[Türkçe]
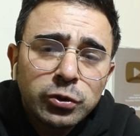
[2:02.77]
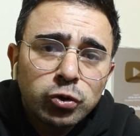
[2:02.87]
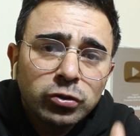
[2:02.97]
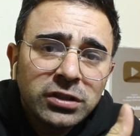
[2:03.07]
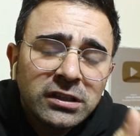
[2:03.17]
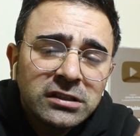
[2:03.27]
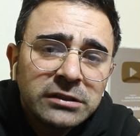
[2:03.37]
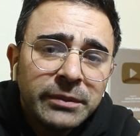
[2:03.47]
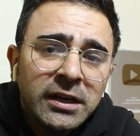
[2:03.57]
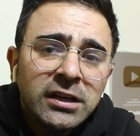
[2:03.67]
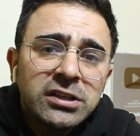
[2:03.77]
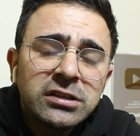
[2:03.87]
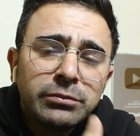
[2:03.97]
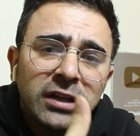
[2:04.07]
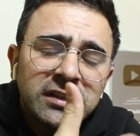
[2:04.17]
birçok tanıdığım
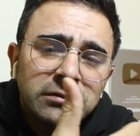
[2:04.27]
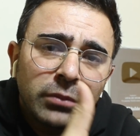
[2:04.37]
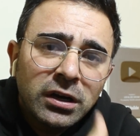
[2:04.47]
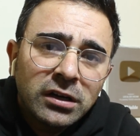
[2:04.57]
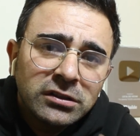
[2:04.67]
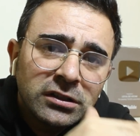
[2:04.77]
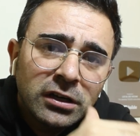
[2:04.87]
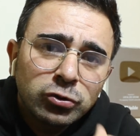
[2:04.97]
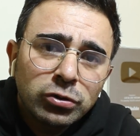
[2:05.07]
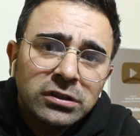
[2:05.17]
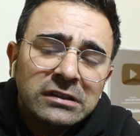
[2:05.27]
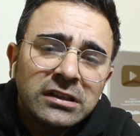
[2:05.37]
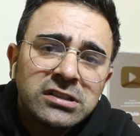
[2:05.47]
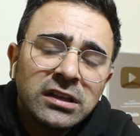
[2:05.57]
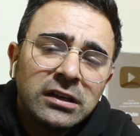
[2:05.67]
işte Milli Eğitim Bakanlığı
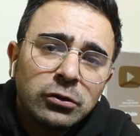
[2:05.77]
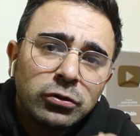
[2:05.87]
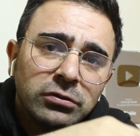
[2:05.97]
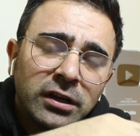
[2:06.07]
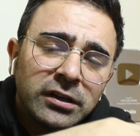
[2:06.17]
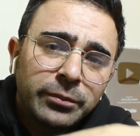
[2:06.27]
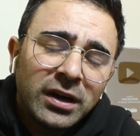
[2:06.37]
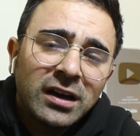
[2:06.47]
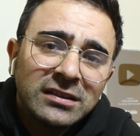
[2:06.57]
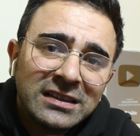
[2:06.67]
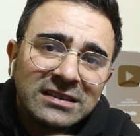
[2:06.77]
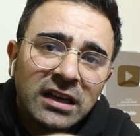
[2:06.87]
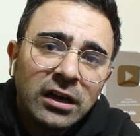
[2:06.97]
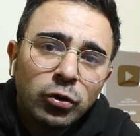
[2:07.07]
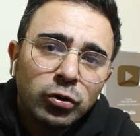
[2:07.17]
kadrolarında işte o, yani
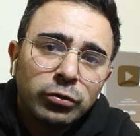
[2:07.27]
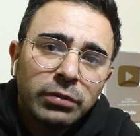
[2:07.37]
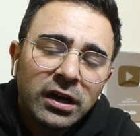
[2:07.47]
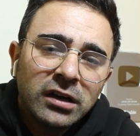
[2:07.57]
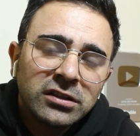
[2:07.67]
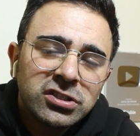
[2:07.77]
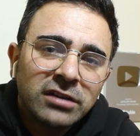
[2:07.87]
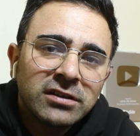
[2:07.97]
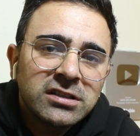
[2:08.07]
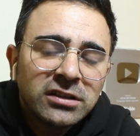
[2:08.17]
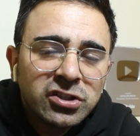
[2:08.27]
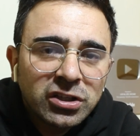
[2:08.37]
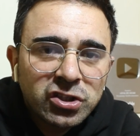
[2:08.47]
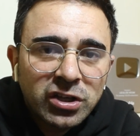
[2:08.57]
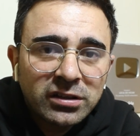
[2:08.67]
bakanlıkta, o bakanlık çevresinde
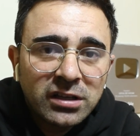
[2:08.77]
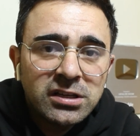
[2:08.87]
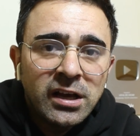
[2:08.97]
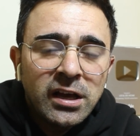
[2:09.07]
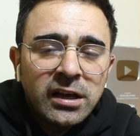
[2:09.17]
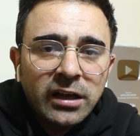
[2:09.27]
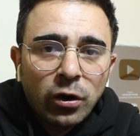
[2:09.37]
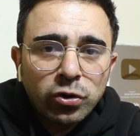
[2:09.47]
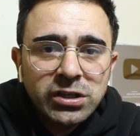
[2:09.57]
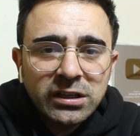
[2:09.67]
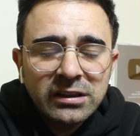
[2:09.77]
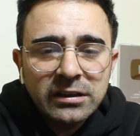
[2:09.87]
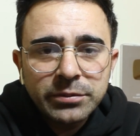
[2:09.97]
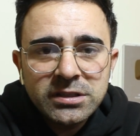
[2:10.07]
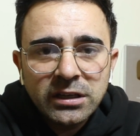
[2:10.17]
çalışanlar yani o
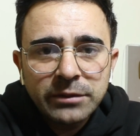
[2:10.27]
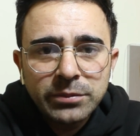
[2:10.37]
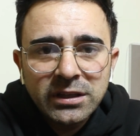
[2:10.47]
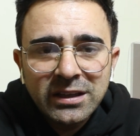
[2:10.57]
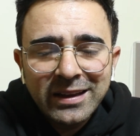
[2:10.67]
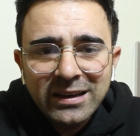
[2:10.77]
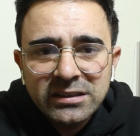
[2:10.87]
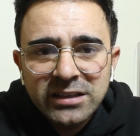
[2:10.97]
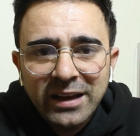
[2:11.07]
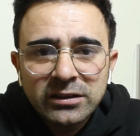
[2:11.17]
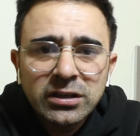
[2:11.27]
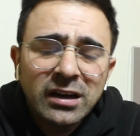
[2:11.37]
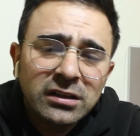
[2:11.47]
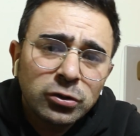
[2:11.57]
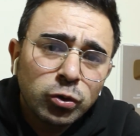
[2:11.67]
şekilde bizlere bilgiler geldi.
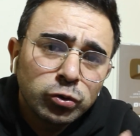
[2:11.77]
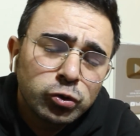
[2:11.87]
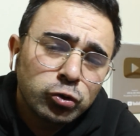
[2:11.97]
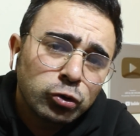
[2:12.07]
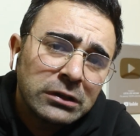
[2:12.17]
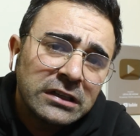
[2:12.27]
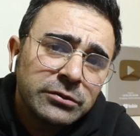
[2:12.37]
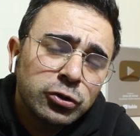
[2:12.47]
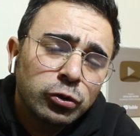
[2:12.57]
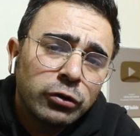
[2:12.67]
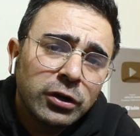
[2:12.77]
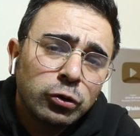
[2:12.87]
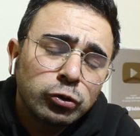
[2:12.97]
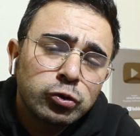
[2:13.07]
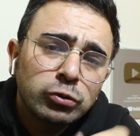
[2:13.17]
Arada konuştuklarımız oluyor ve
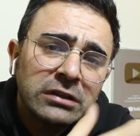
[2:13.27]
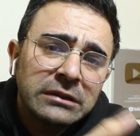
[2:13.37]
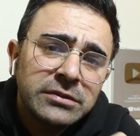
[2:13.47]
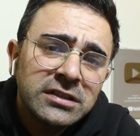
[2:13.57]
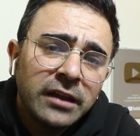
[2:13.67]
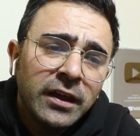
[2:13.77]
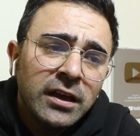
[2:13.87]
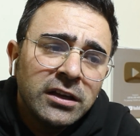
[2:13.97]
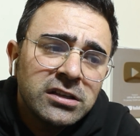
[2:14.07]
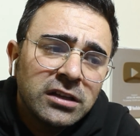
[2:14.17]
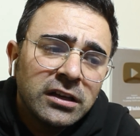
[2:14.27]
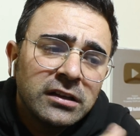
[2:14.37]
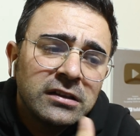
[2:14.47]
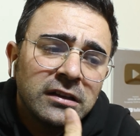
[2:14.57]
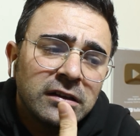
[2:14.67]
konuştuklarımızdan işte
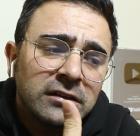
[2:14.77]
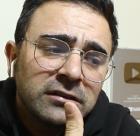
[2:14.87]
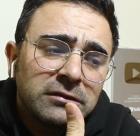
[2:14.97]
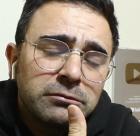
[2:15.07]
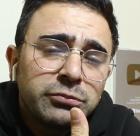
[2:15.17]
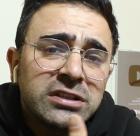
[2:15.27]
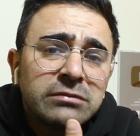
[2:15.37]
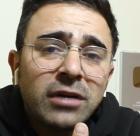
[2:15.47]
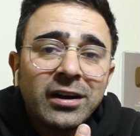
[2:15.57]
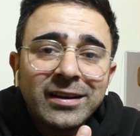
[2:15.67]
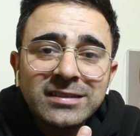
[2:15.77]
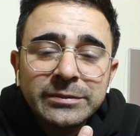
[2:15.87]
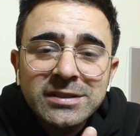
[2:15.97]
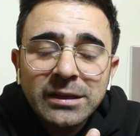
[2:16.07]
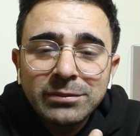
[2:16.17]
e, bizim
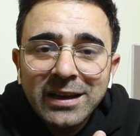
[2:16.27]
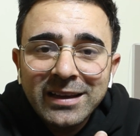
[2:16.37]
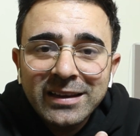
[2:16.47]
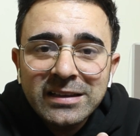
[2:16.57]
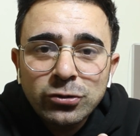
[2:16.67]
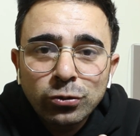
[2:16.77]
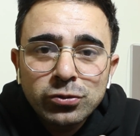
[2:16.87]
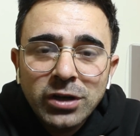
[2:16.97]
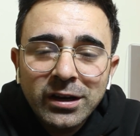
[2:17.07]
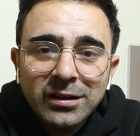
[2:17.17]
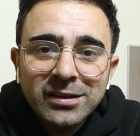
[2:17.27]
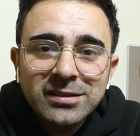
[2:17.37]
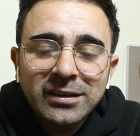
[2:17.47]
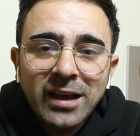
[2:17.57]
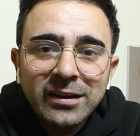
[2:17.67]
hayatımız hep LGS olmuş
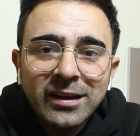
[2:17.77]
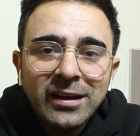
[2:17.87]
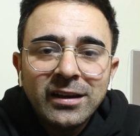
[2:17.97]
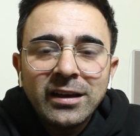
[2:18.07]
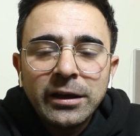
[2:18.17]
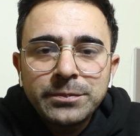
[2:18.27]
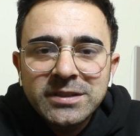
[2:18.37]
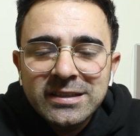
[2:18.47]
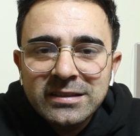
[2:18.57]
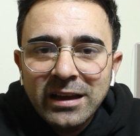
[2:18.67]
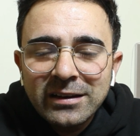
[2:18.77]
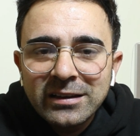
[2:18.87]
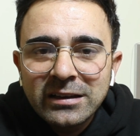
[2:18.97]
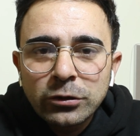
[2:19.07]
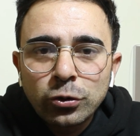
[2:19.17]
arkadaşlar. Yani hep sizlerle
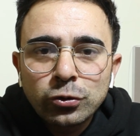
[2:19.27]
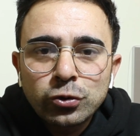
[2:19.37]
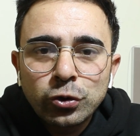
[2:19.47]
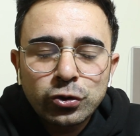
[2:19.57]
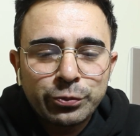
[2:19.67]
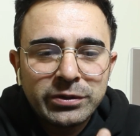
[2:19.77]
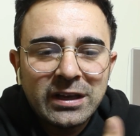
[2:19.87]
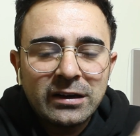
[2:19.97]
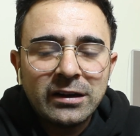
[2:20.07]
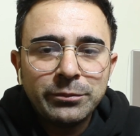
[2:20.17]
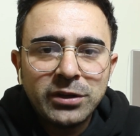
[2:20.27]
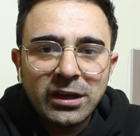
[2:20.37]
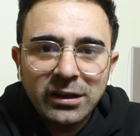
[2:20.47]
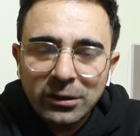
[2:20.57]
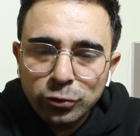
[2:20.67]
ilgili konuşuyoruz. Bir ara bir
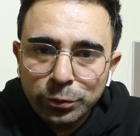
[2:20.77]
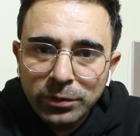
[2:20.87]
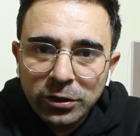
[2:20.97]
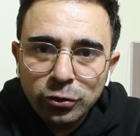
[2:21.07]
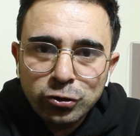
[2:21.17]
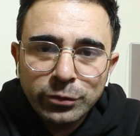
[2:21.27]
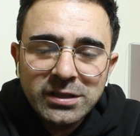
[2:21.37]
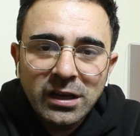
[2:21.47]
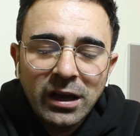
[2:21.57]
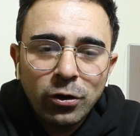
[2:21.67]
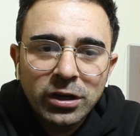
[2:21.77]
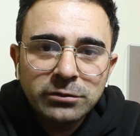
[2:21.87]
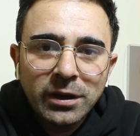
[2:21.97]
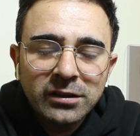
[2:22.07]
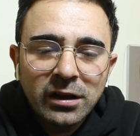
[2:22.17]
araya toplanıyoruz mesela
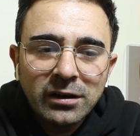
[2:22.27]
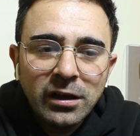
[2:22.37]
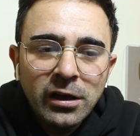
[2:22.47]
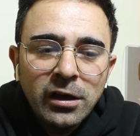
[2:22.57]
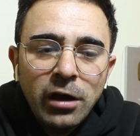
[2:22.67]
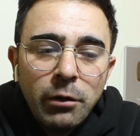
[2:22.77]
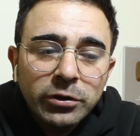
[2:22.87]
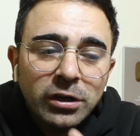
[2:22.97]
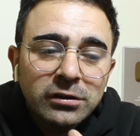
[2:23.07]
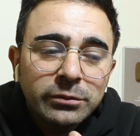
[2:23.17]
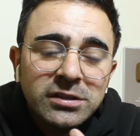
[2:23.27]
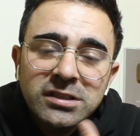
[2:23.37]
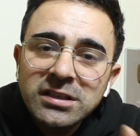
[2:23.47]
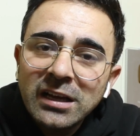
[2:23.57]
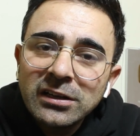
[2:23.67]
öğretmenlerle. Hemen aklıma
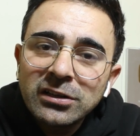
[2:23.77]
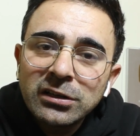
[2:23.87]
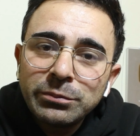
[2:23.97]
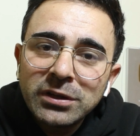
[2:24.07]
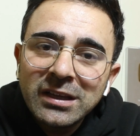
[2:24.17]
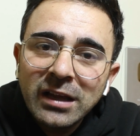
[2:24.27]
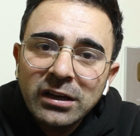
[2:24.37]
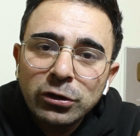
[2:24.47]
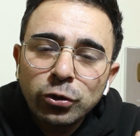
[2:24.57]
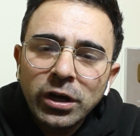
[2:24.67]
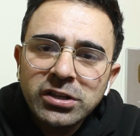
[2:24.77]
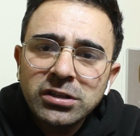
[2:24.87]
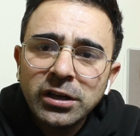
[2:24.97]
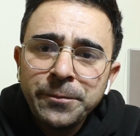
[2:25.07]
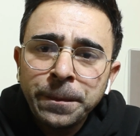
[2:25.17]
sizlerle ilgili bilgiler geliyor. Ya
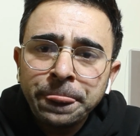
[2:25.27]
işte